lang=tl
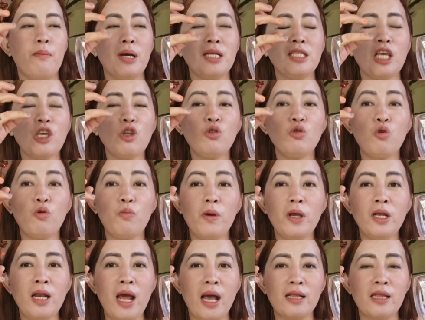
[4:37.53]
Basta yung
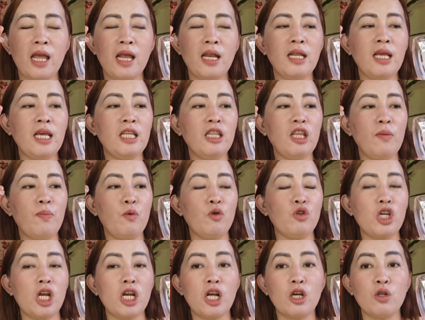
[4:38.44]
tubig natin, hindi
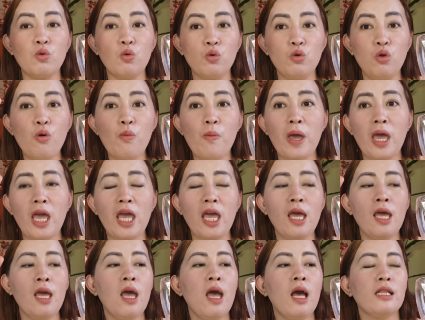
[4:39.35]
po siya
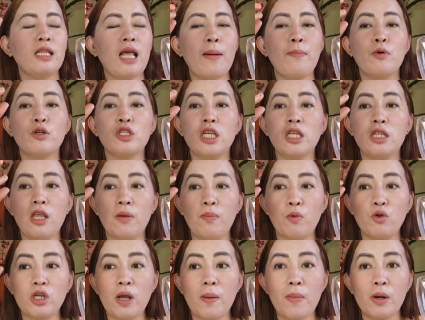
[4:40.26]
nagdudumi, tapos hindi
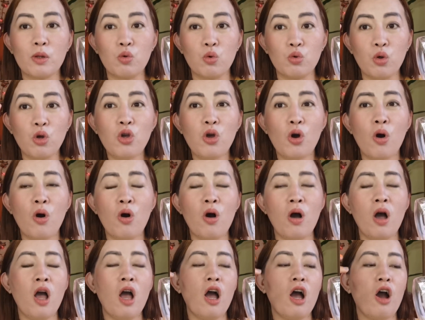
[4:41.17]
po siya matutuloy
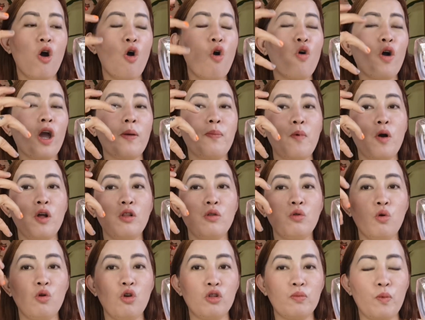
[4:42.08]
matutuyo, okay po
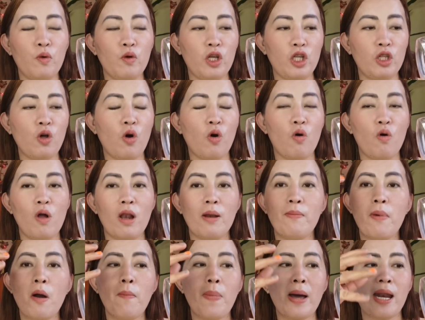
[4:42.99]
ang dulot po nito. Kung
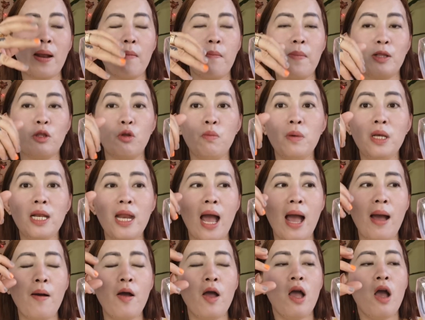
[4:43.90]
ba parang madumi
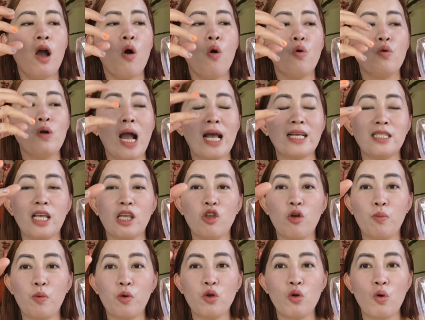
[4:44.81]
na,
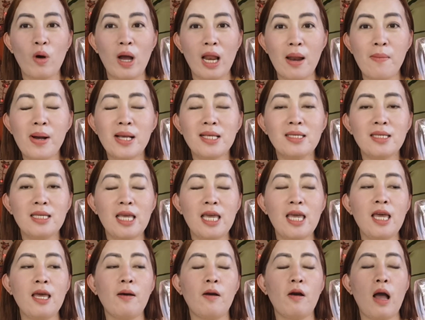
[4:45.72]
hugasan nyo po yung
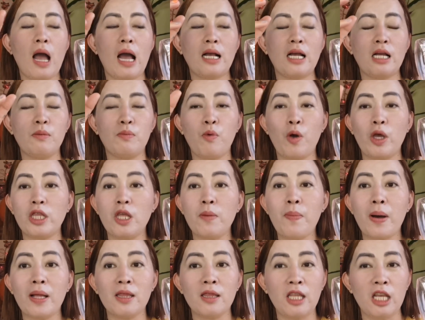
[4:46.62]
kalamansi, hanggat
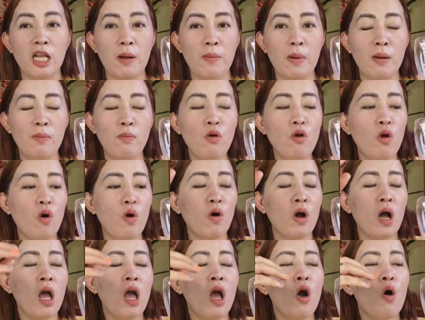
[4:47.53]
pwede pa, hindi naman
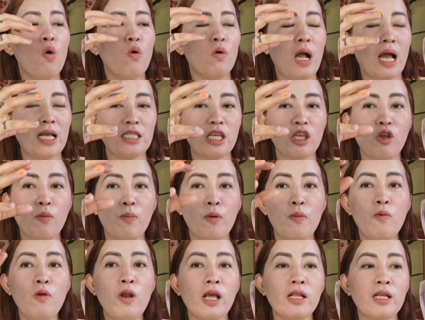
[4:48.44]
bulok, hugasan nyo
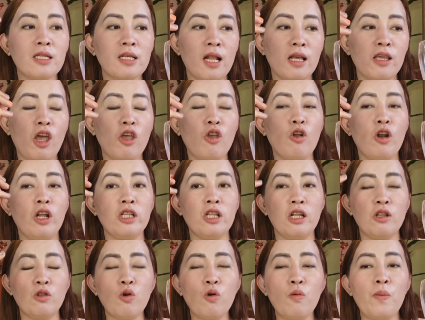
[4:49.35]
po muli, tapos lagyan nyo
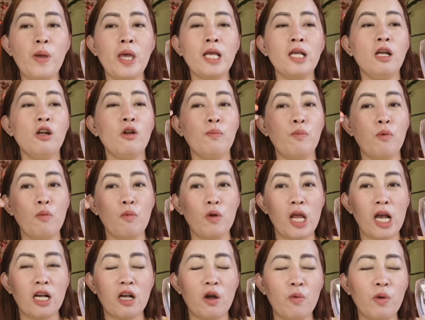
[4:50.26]
ulit ng tubig, ganun po
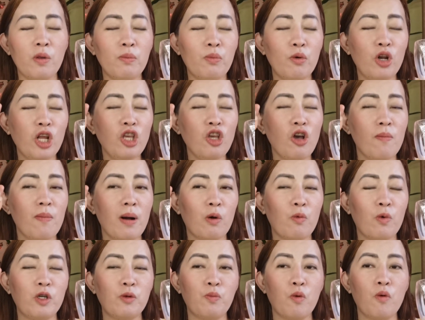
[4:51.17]
muli ang gawin po ninyo,
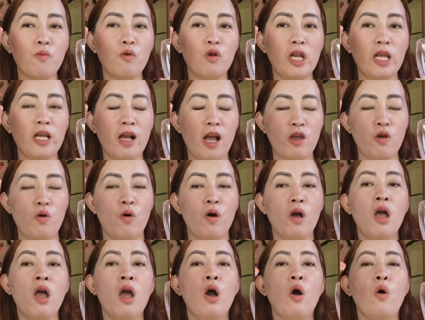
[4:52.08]
mag-wish po muli kayo.